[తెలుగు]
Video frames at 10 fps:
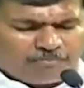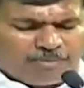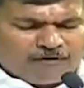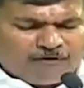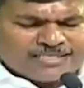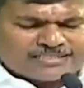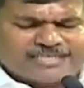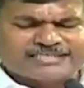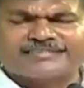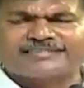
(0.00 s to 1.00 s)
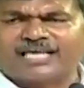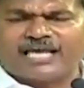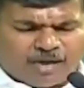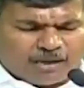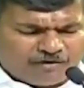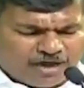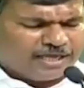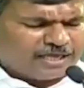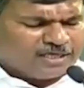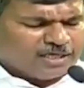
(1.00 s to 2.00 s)
భగవాన్ శ్రీ సత్యసాయి బాబా
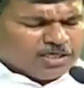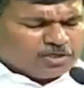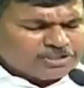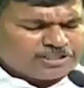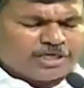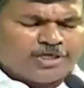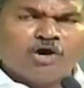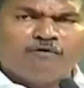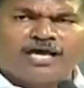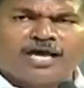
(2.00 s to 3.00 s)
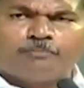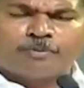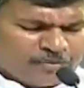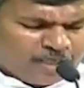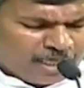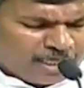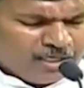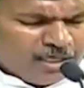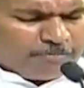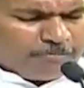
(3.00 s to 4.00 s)
వారి నుంచి ఎన్నో వరాలు పొంది
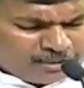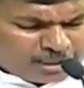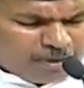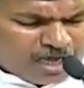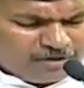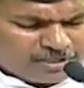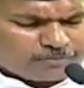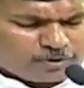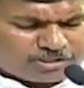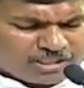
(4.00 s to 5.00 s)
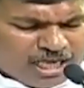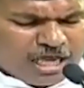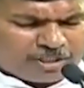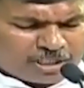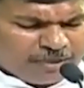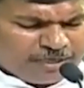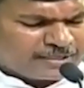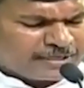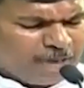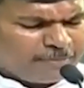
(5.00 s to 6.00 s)
భక్తి పార్వశంతో చాలా మధురమైన
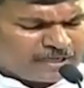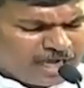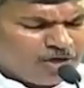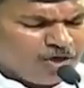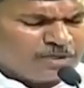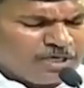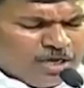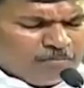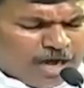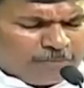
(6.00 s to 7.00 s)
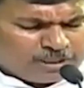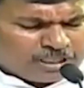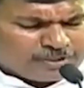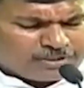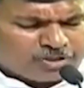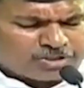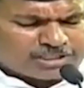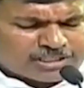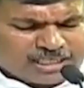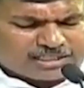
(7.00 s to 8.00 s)
జ్ఞాపకాలను మా పుట్టపర్తి నుంచి
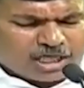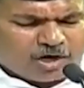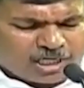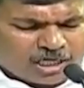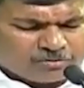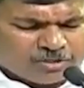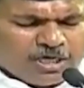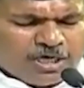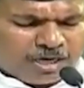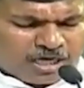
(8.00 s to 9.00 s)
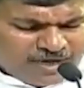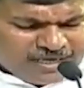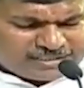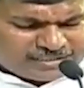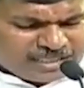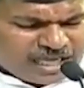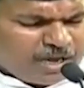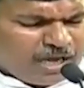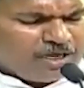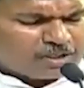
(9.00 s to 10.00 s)
తీసుకెళ్తా ఉంటారు భగవాన్ సత్యసాయి
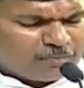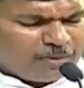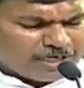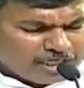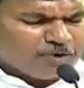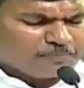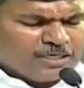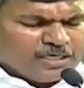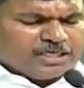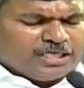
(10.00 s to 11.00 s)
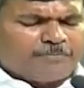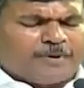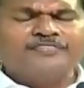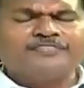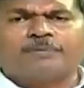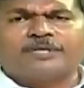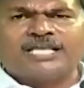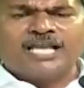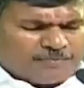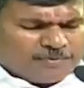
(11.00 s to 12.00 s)
బాబా వారితో పాటు ఈ ప్రాంత
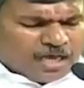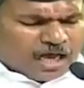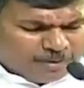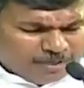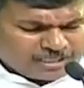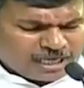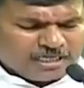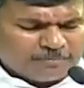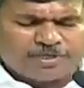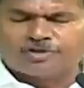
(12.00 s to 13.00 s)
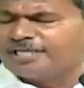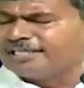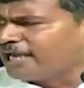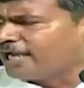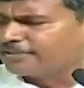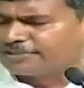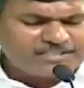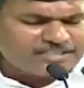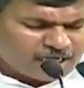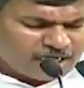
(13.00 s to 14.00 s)
ప్రజల అభిష్టాన్ని మీరు
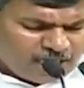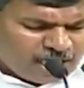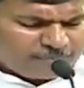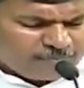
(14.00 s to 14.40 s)
తీర్చారన్న